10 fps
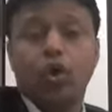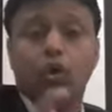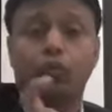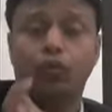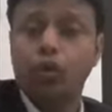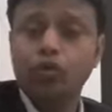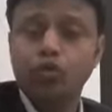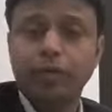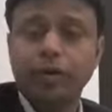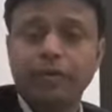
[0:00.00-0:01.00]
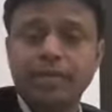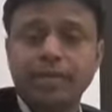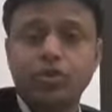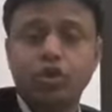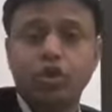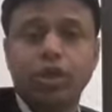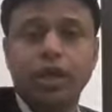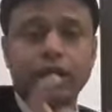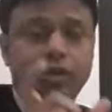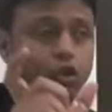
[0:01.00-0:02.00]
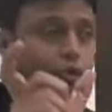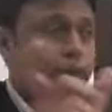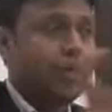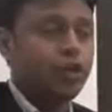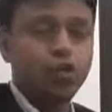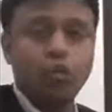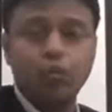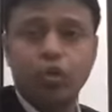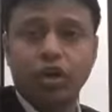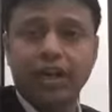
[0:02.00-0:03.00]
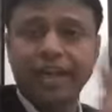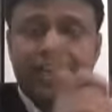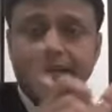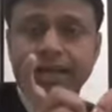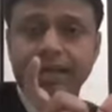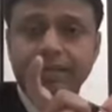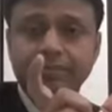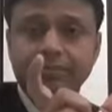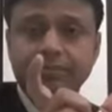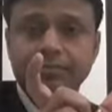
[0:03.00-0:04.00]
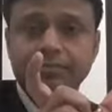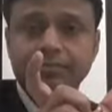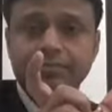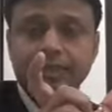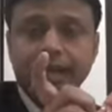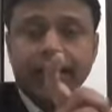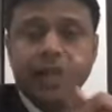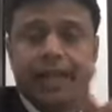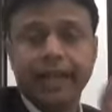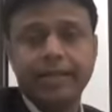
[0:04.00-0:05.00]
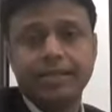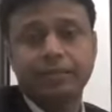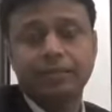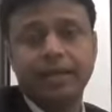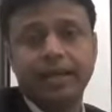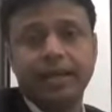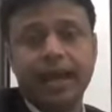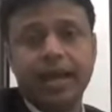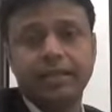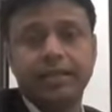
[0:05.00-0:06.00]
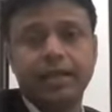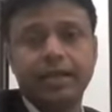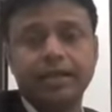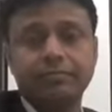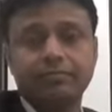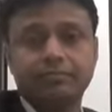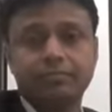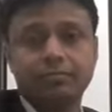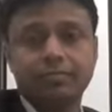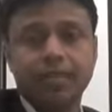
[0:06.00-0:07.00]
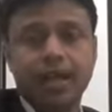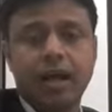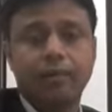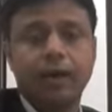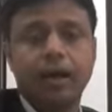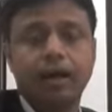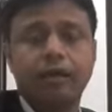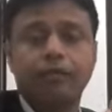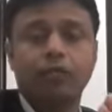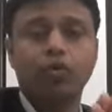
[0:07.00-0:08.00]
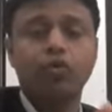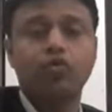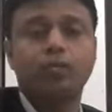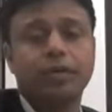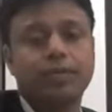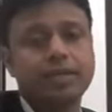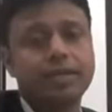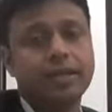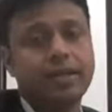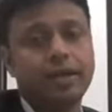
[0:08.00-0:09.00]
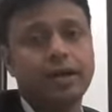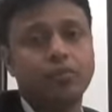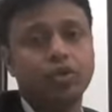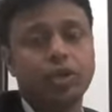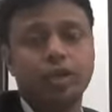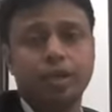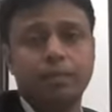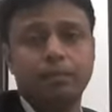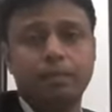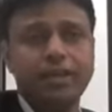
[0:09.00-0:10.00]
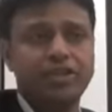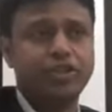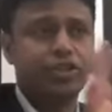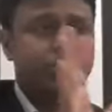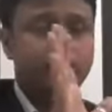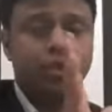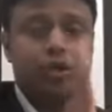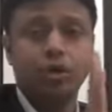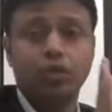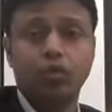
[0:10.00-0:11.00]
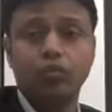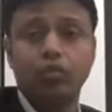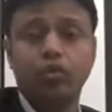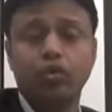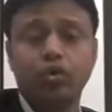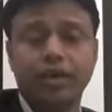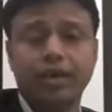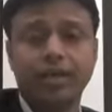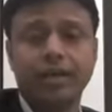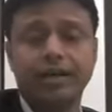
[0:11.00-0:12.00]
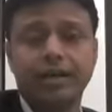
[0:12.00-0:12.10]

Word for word: फ्लोर सुपरवाइजर जो होता है नॉर्मली रूम को क्लीन करना ये सब के अंदर ही आपका फ्लोर सुपरवाइजर का काम होता है कंप्लीट रूम को ठीक ठाक कर